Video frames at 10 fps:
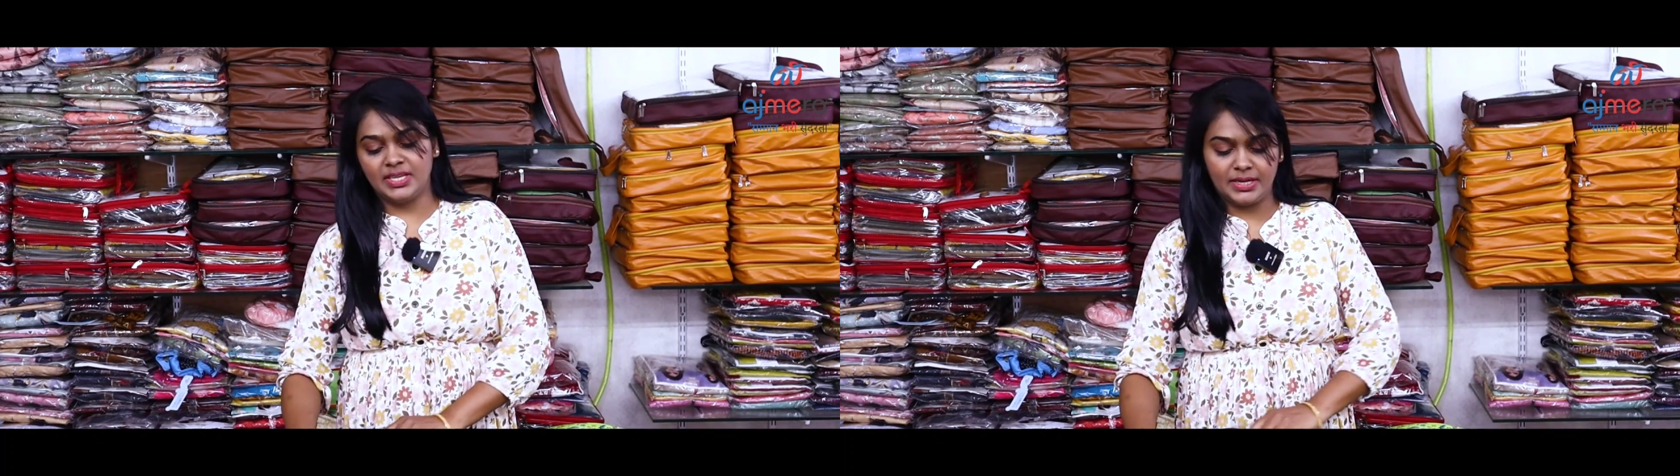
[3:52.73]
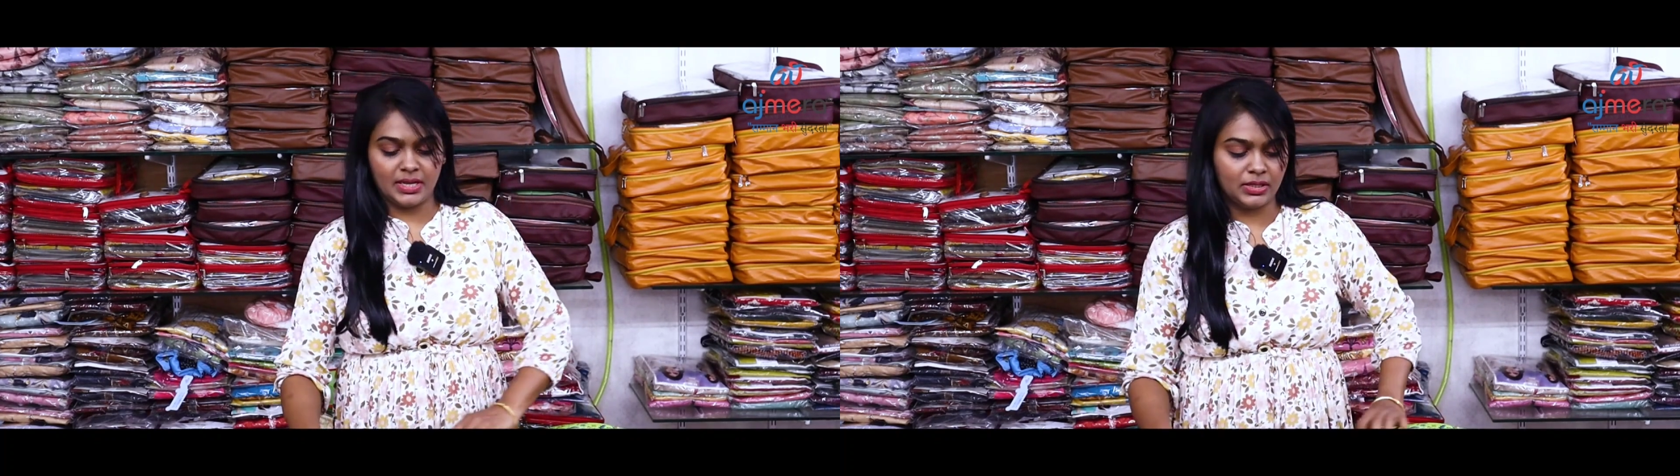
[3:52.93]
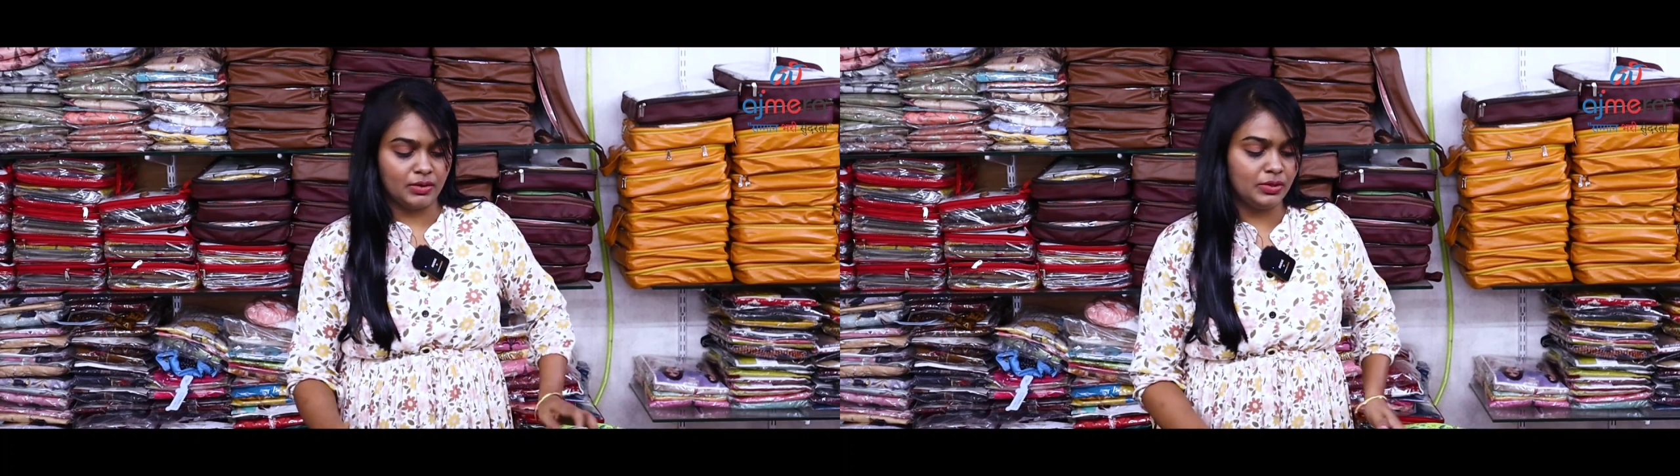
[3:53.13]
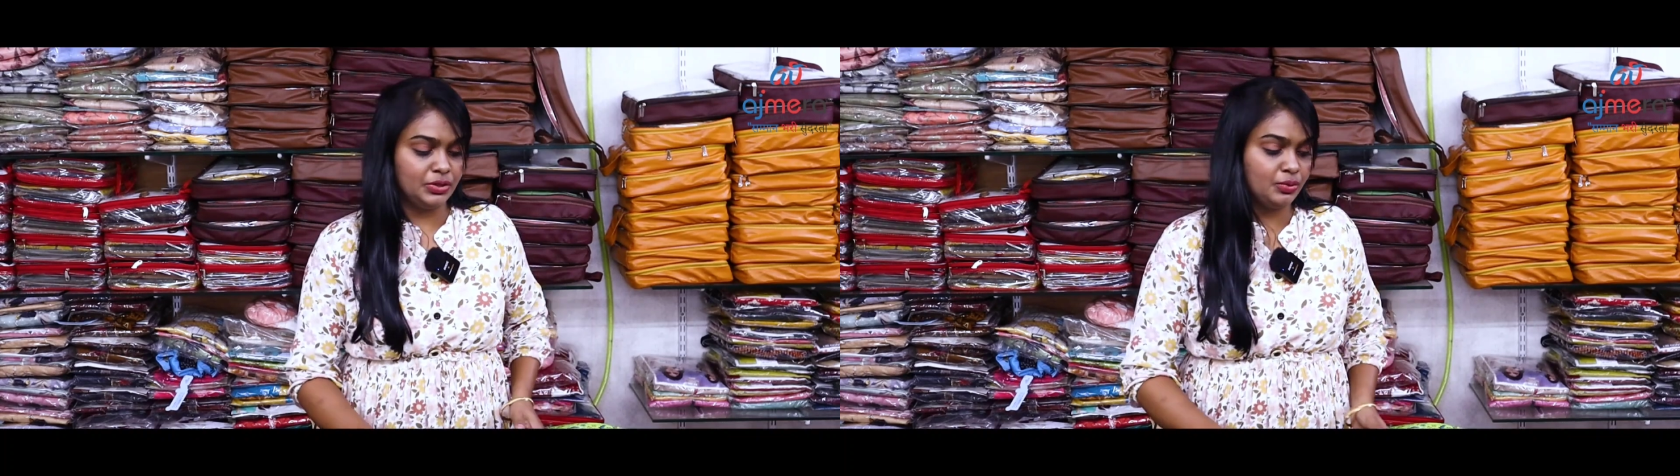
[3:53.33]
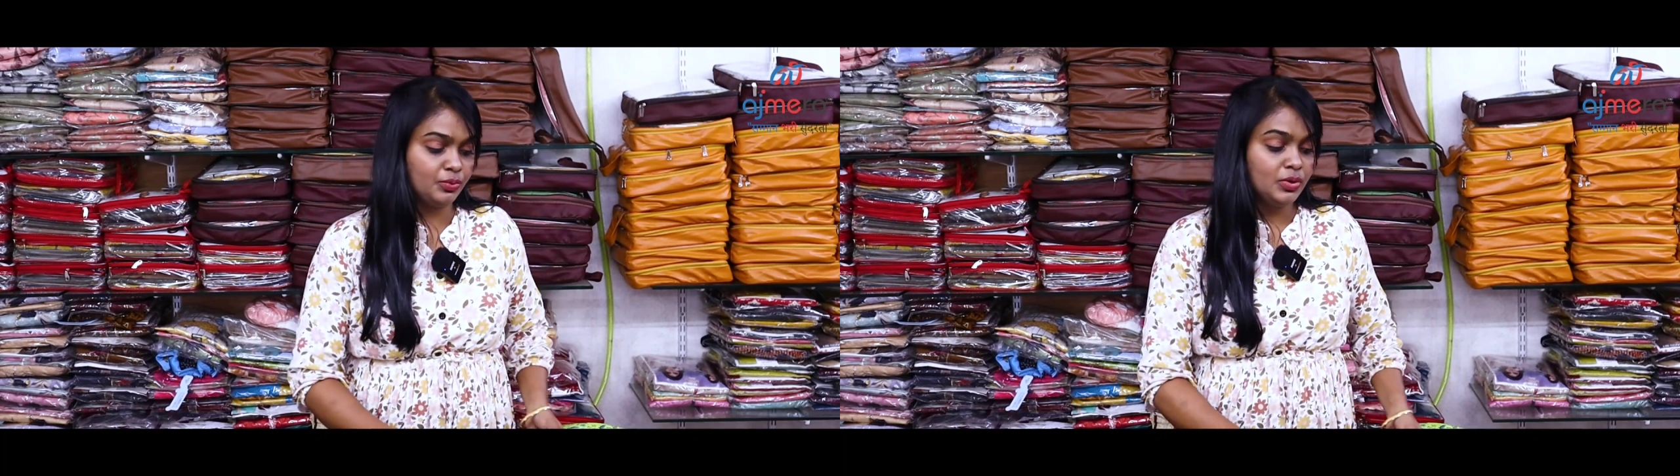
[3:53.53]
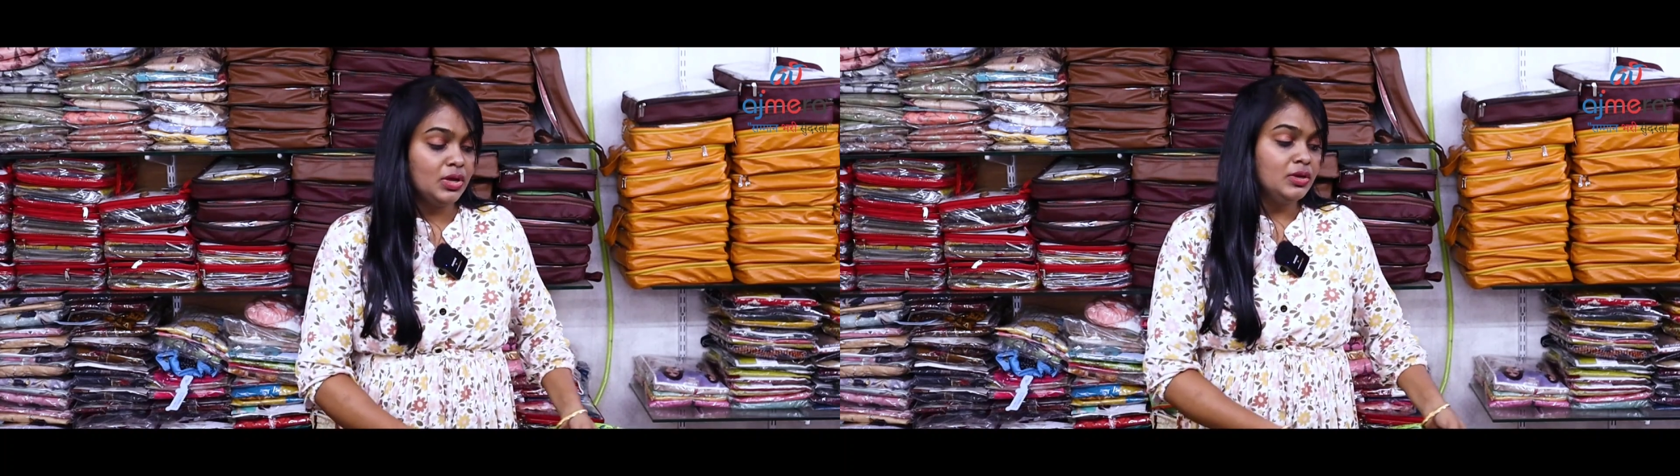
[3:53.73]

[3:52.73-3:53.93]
செட்டாக தான் வந்துடும்